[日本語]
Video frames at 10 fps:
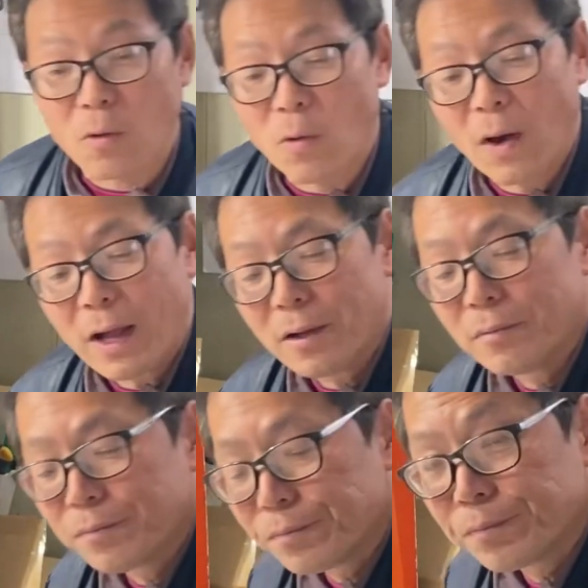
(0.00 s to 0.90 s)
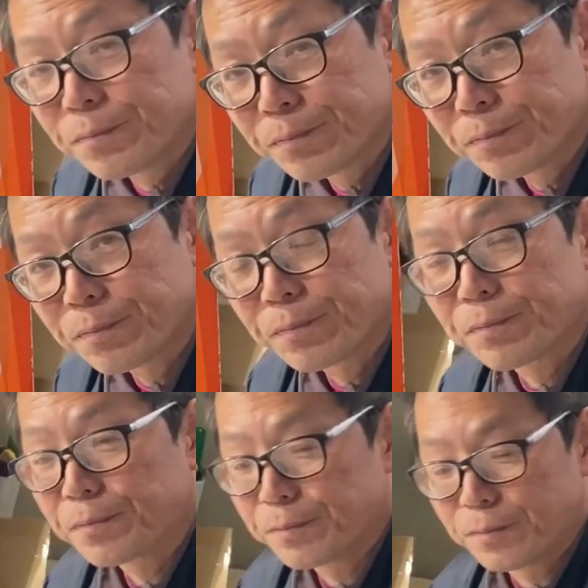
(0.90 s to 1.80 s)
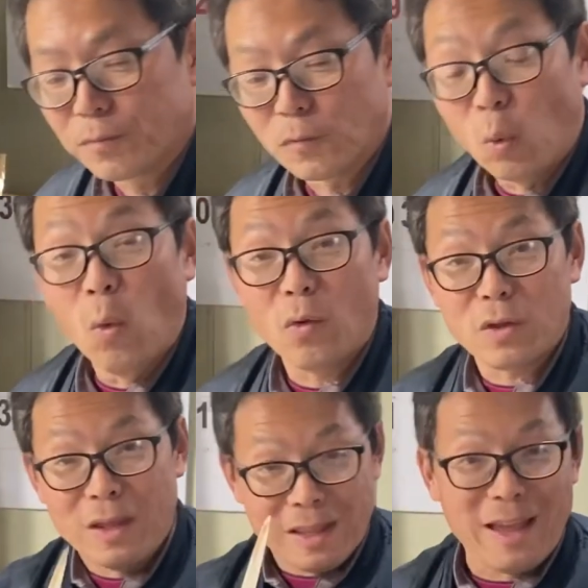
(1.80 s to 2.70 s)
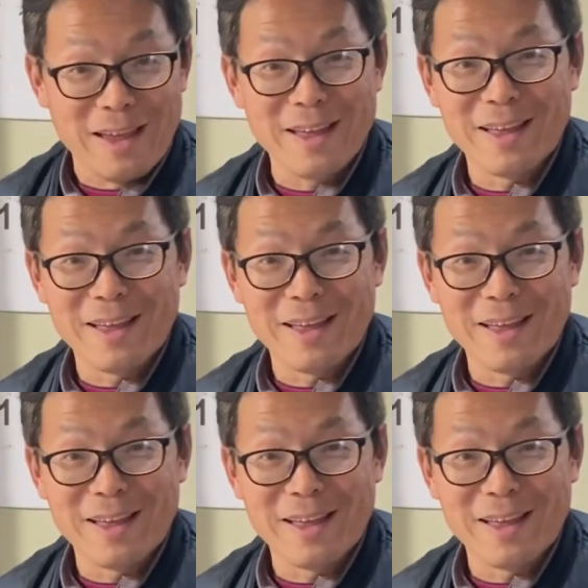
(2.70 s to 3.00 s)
酵は美味しいのおいいね